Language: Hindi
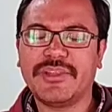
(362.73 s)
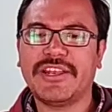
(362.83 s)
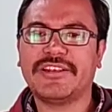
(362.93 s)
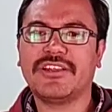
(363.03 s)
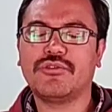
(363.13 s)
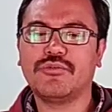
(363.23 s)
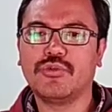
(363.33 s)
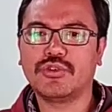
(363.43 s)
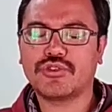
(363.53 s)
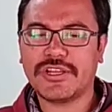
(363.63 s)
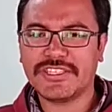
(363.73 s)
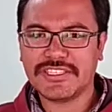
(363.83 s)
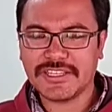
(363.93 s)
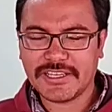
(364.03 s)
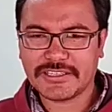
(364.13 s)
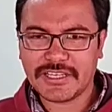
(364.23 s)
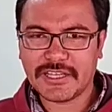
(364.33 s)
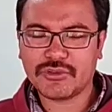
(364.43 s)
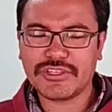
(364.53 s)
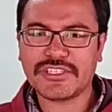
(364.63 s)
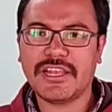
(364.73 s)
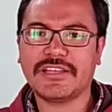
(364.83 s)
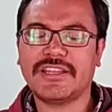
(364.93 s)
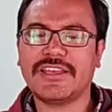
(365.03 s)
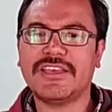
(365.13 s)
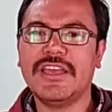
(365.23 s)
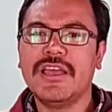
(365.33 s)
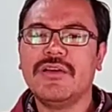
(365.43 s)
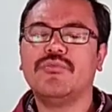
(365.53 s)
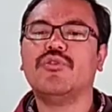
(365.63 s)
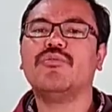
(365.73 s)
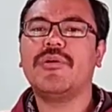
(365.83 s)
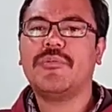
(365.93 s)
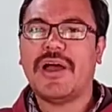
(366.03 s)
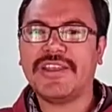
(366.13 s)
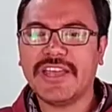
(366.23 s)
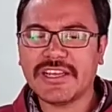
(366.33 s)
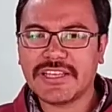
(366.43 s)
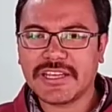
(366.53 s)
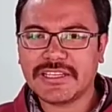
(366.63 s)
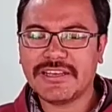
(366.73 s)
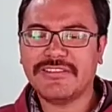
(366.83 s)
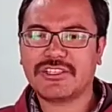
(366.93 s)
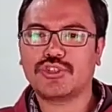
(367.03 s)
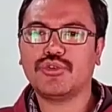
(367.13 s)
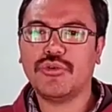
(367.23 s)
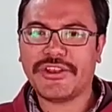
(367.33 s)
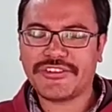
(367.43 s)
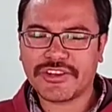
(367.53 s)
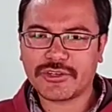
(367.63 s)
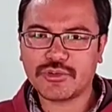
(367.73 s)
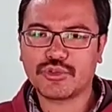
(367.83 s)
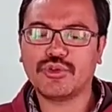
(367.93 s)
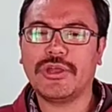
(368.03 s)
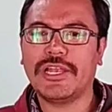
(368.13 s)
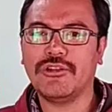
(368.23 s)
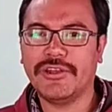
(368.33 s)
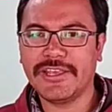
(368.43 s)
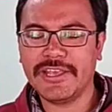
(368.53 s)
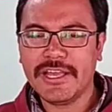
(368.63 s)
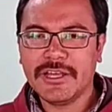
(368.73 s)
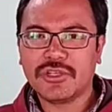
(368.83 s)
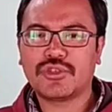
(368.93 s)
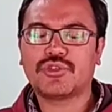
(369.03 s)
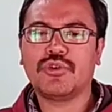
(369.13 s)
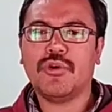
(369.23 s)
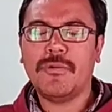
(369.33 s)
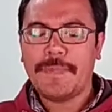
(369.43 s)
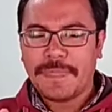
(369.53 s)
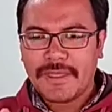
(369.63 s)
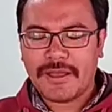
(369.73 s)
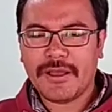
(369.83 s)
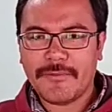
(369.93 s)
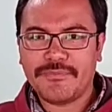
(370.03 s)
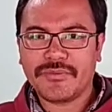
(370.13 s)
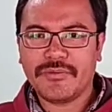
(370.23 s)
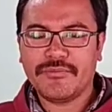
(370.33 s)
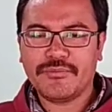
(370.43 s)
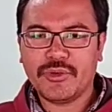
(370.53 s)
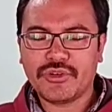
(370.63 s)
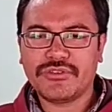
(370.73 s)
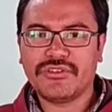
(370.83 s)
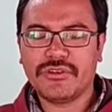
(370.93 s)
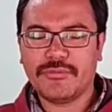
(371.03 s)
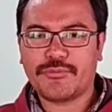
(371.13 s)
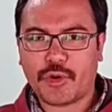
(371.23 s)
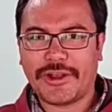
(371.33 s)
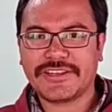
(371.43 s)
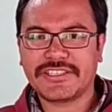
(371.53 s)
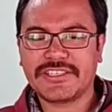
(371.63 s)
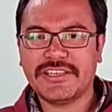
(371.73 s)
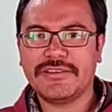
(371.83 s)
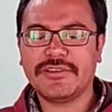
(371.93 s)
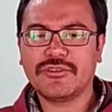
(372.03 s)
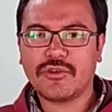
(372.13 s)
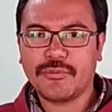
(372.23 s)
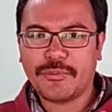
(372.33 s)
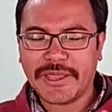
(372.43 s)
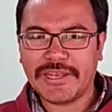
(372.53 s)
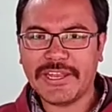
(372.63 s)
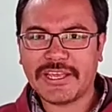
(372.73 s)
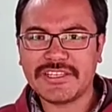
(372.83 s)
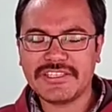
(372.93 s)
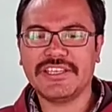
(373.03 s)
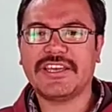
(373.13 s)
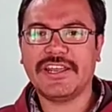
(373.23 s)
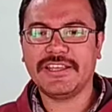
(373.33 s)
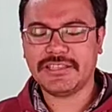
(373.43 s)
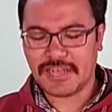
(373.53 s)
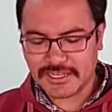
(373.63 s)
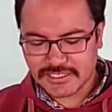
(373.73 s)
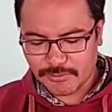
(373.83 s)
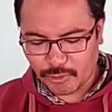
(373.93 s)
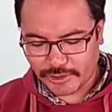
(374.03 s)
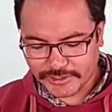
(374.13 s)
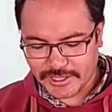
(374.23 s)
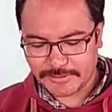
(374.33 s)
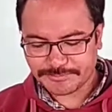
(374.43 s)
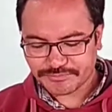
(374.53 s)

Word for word: नरेटर उन बूट्स को अच्छे से देखता है तो ऐसा लगता है कि मुंह में पानी आ जाएगा देवर सो एट्रेक्टिव सो एल्यूरिंग सो ब्यूटीफुल um, प्रोडक्ट्स की इनको पहनने का जी करे इतना अच्छा प्रोडक्ट था